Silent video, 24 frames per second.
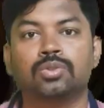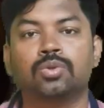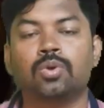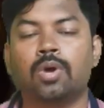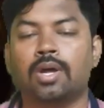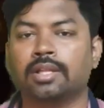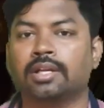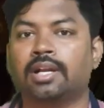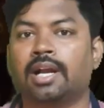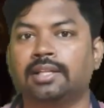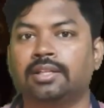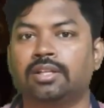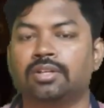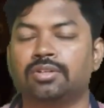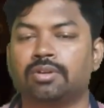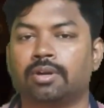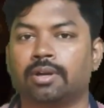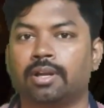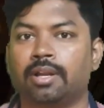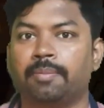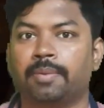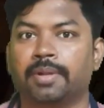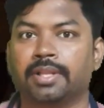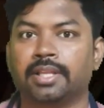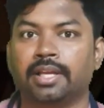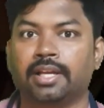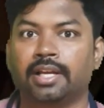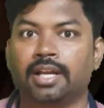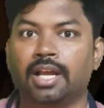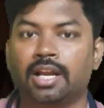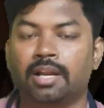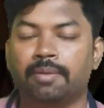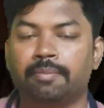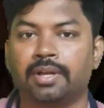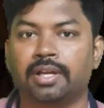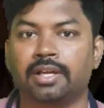ஸோ அதுக்கு அடுத்த ஷாட்லேயே
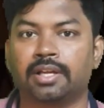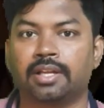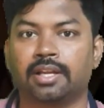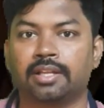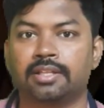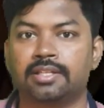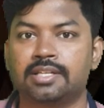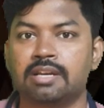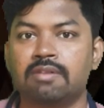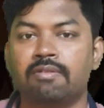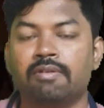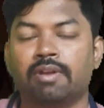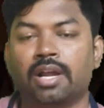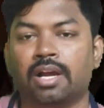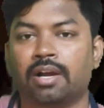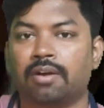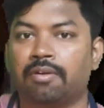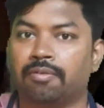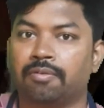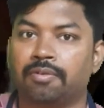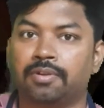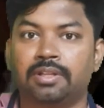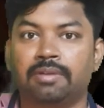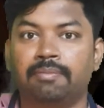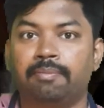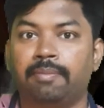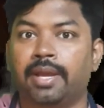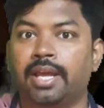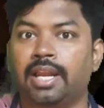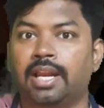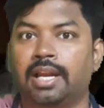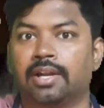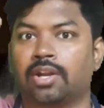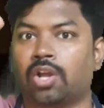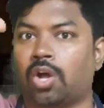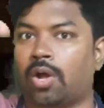பார்த்தீங்கன்னா நம்ம செல்வராகவன் வந்து
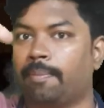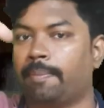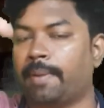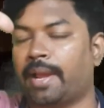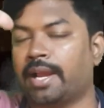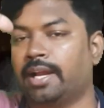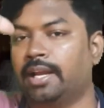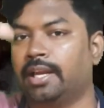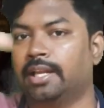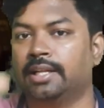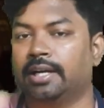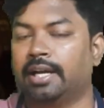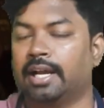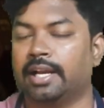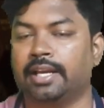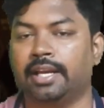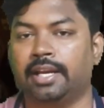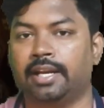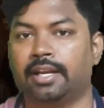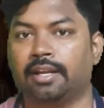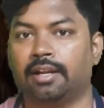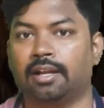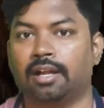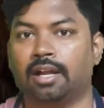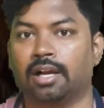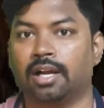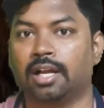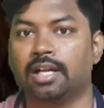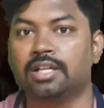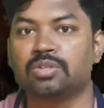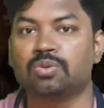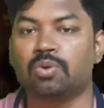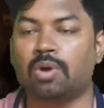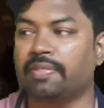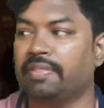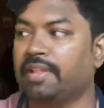மேலே டாப் ஆங்கிள்லேருந்து கட்டிக்கிட்டு இருக்காங்க
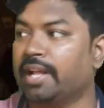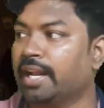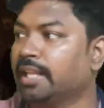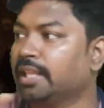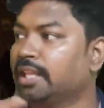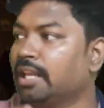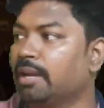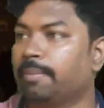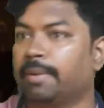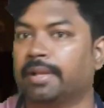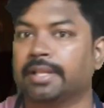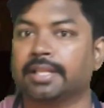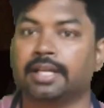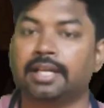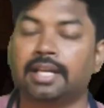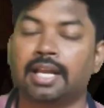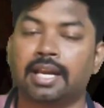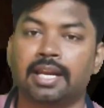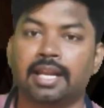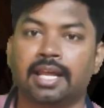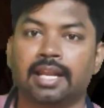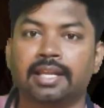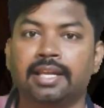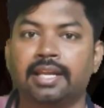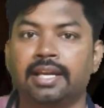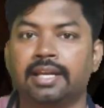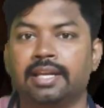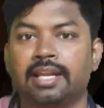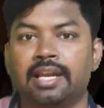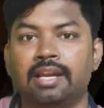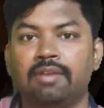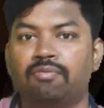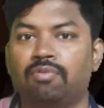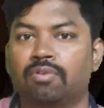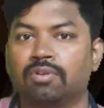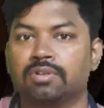ஸோ அந்த இடத்துல பார்த்தீங்கன்னா நிறைய
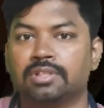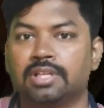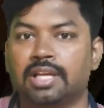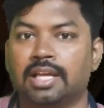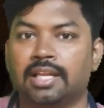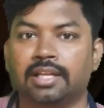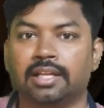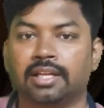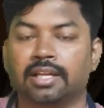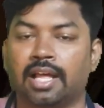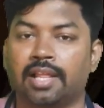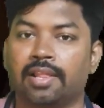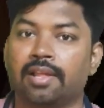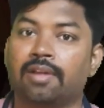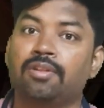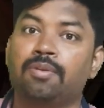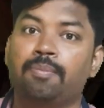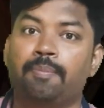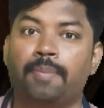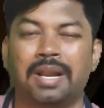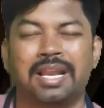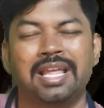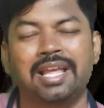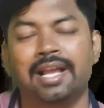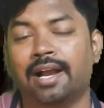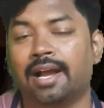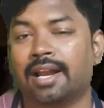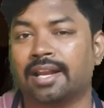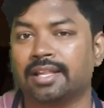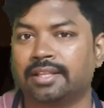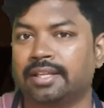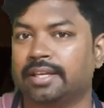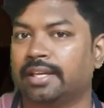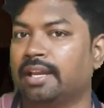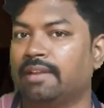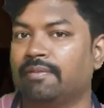டெலிஃபோன்ஸாக இருக்குது அதாவது பழைய
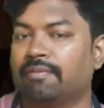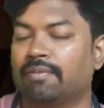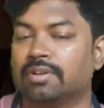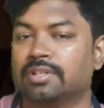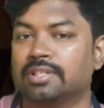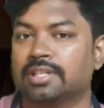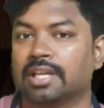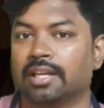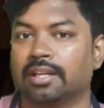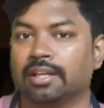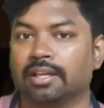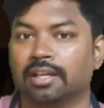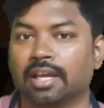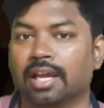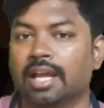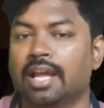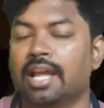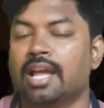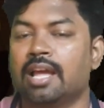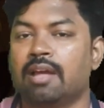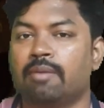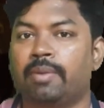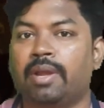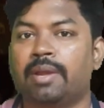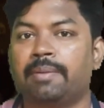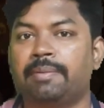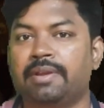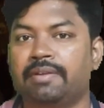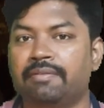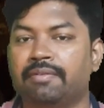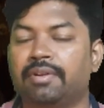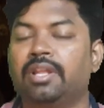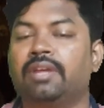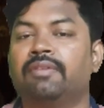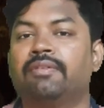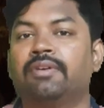காலத்து டெலிஃபோன்ஸாக இருக்குது மேபி
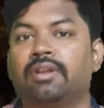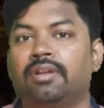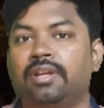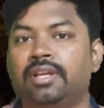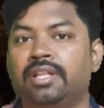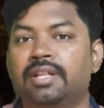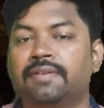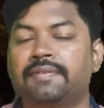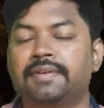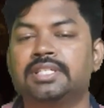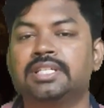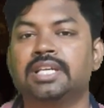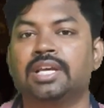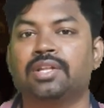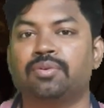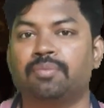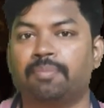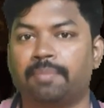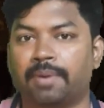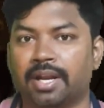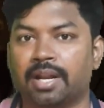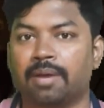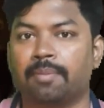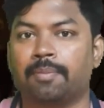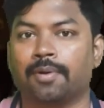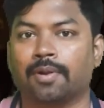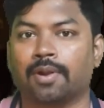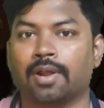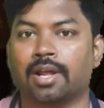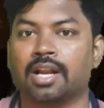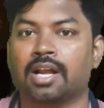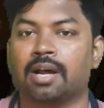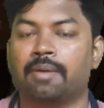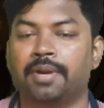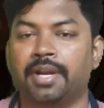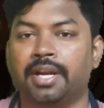இவர் இவர் இதை வச்சு எதுவும் பண்ண
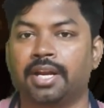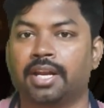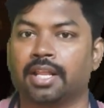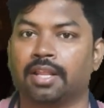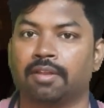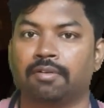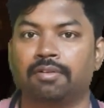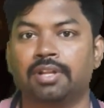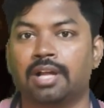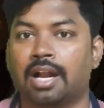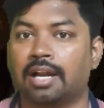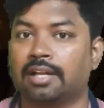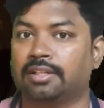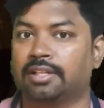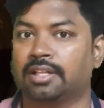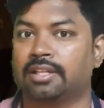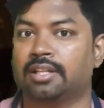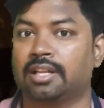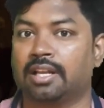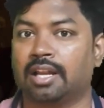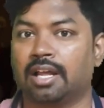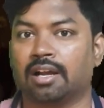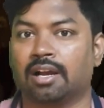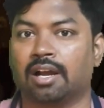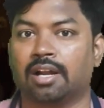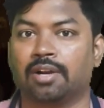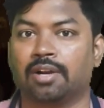போகிறாரா அப்படின்றத வந்து அடுத்ததெல்லாம்